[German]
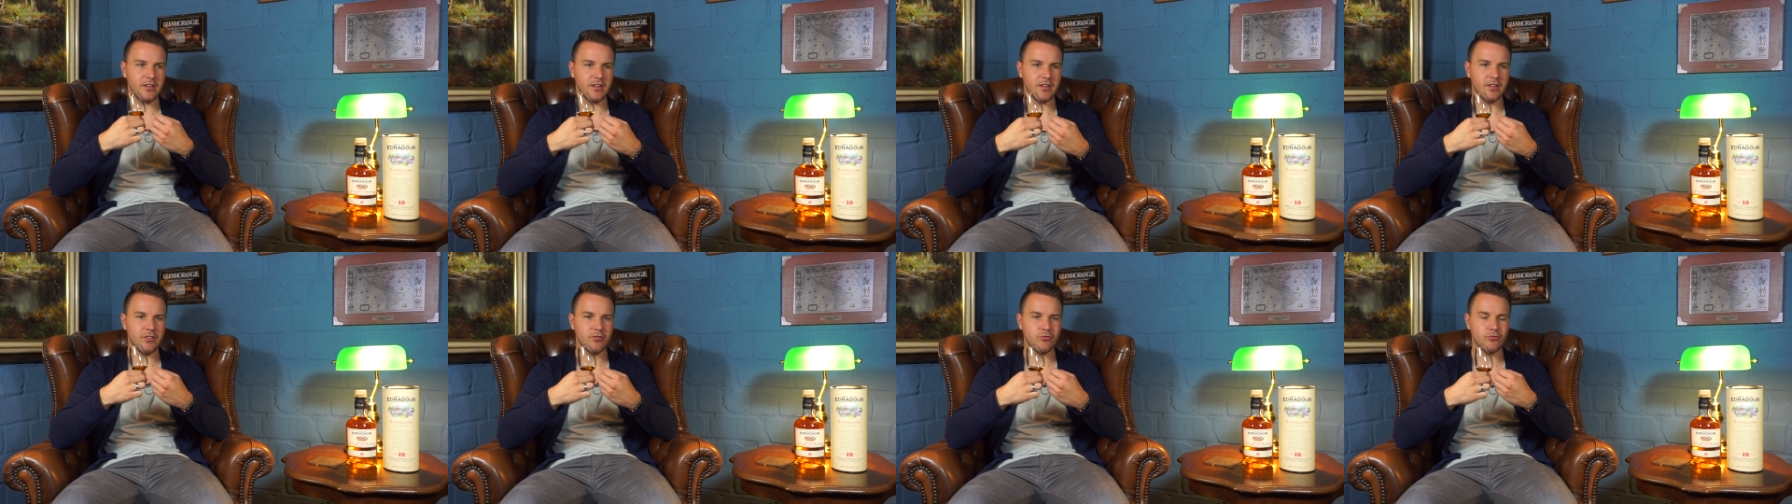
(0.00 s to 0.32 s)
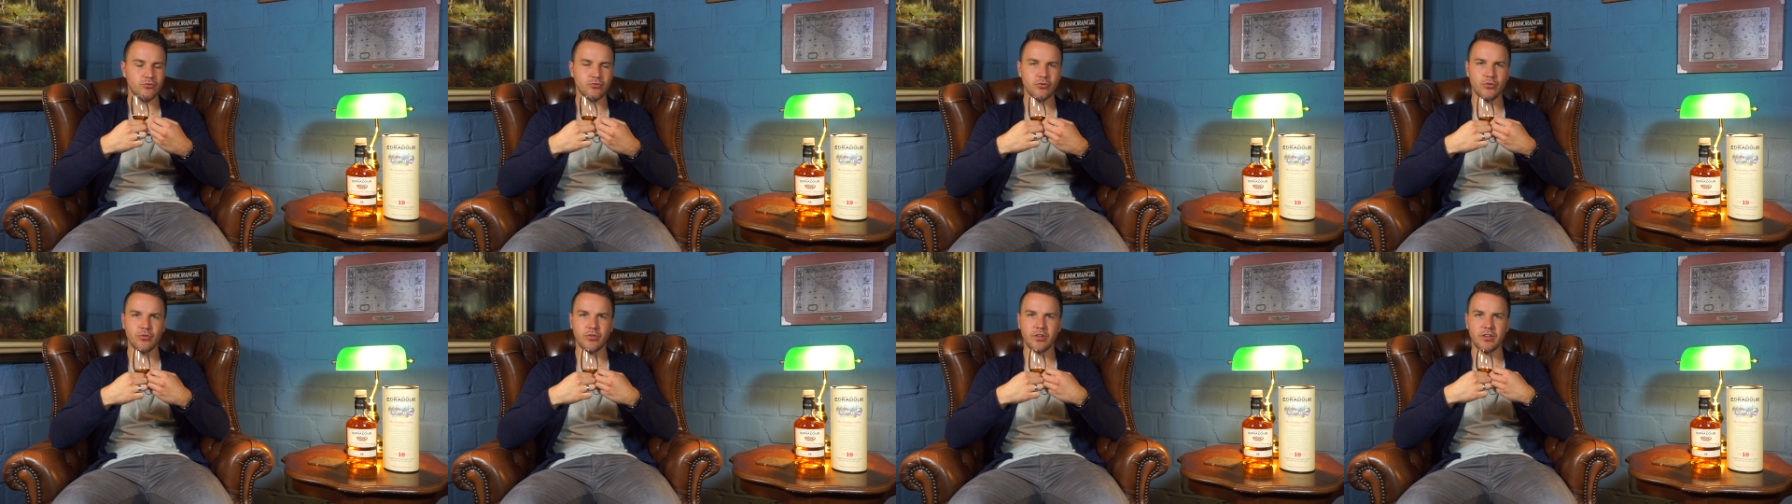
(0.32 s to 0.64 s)
es ist
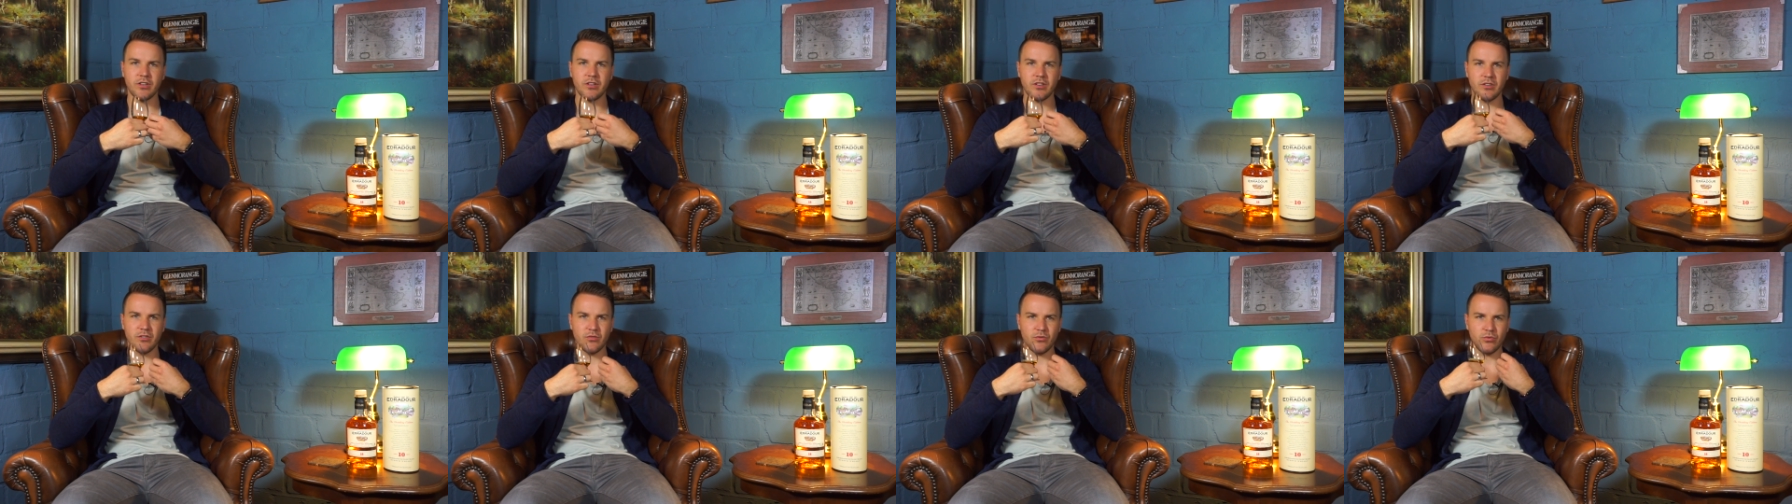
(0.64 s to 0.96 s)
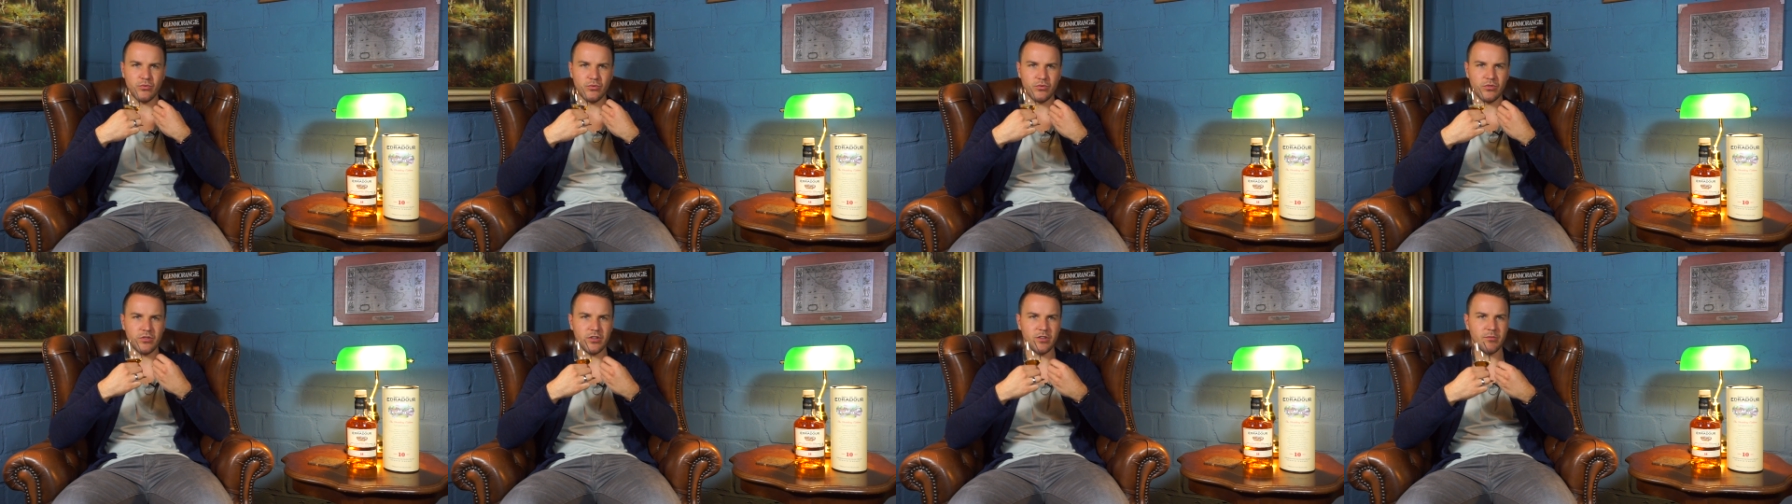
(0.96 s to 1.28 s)
schon richtig
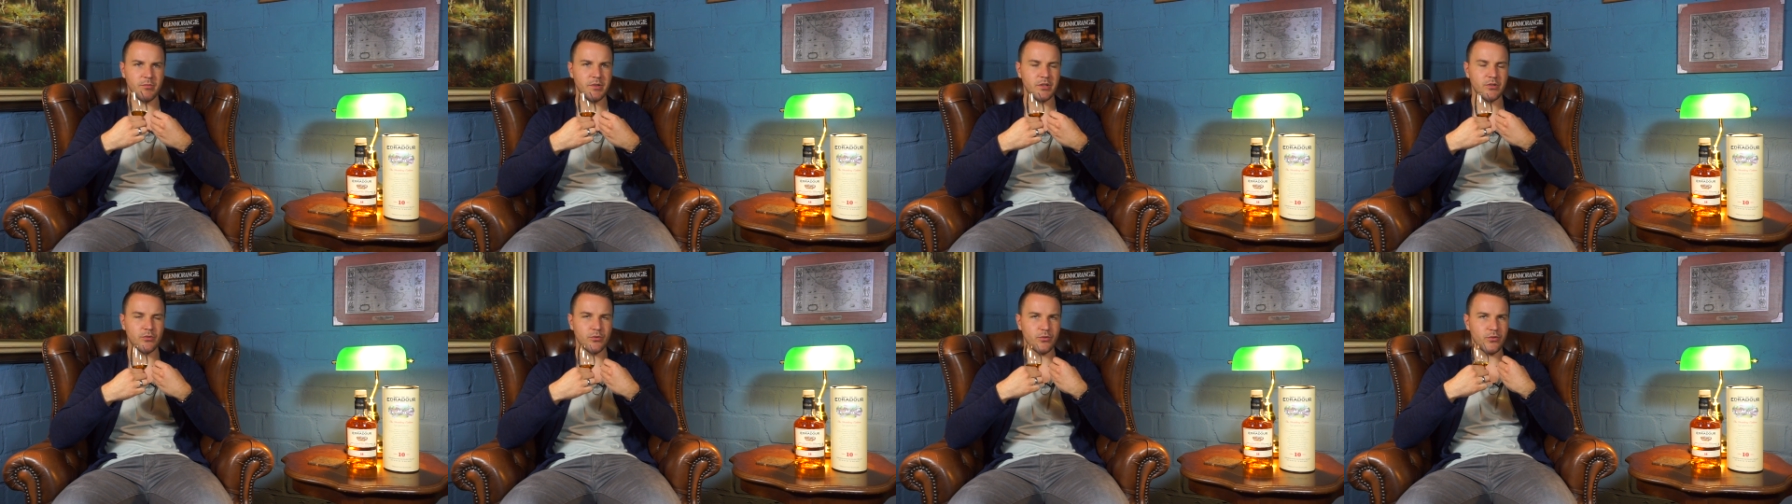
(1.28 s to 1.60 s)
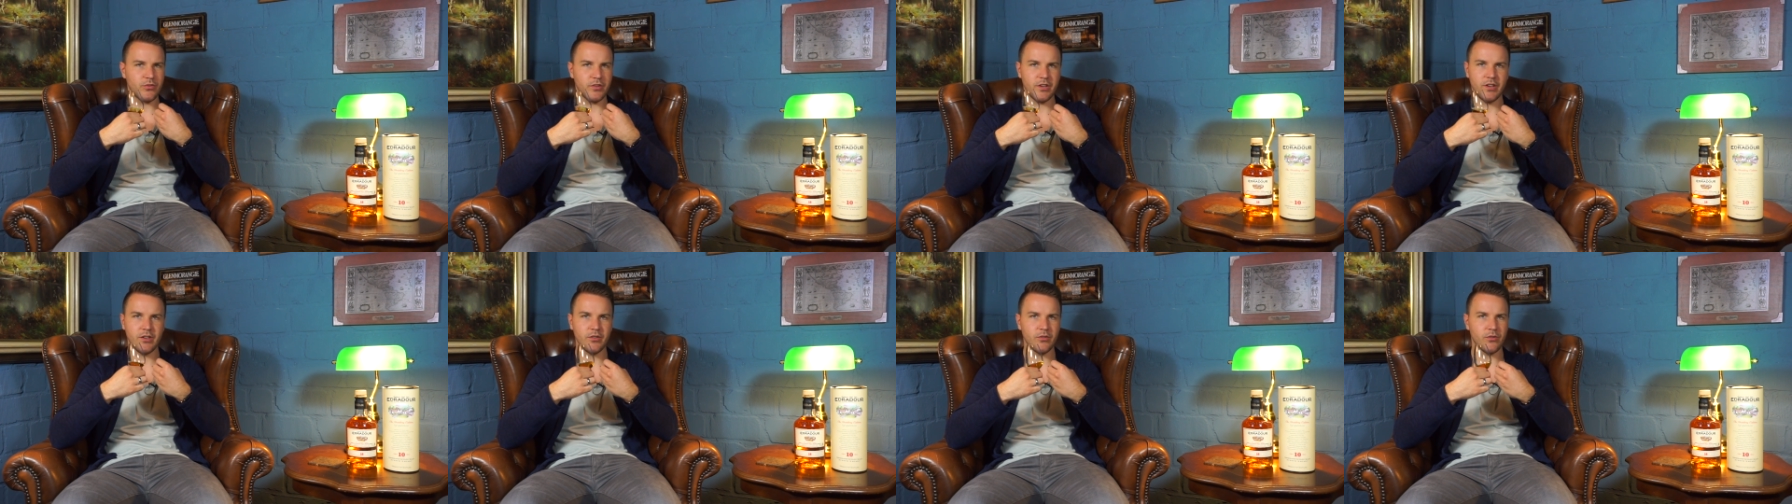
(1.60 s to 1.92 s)
dunkel mit
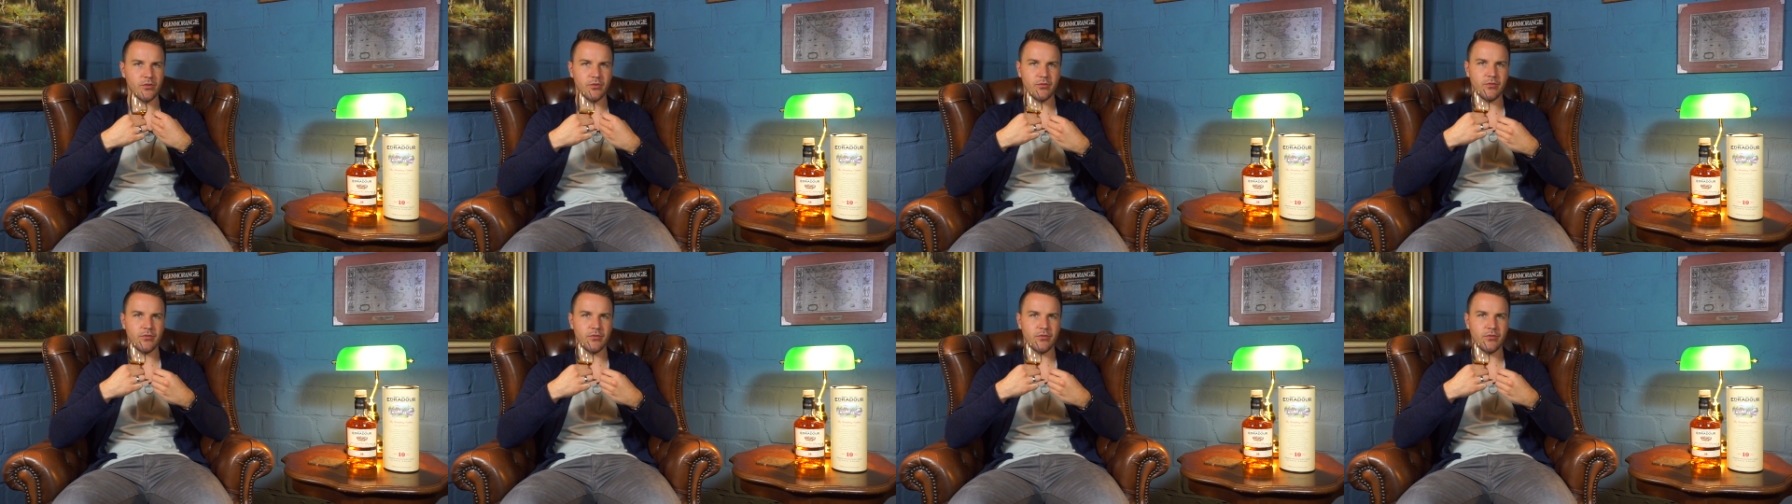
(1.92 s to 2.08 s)
Rosinen und